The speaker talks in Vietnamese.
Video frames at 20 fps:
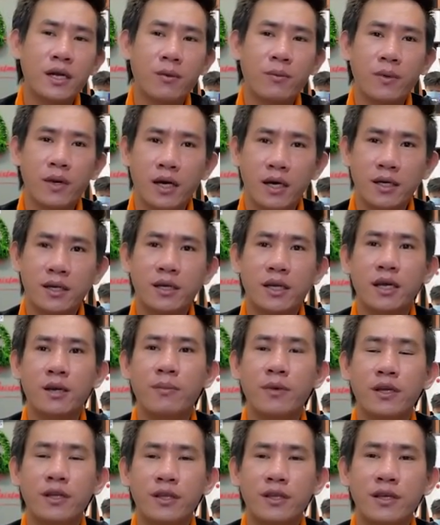động lực để
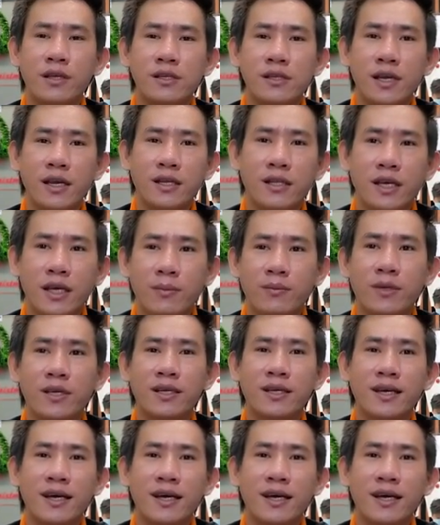mình chia sẻ thêm những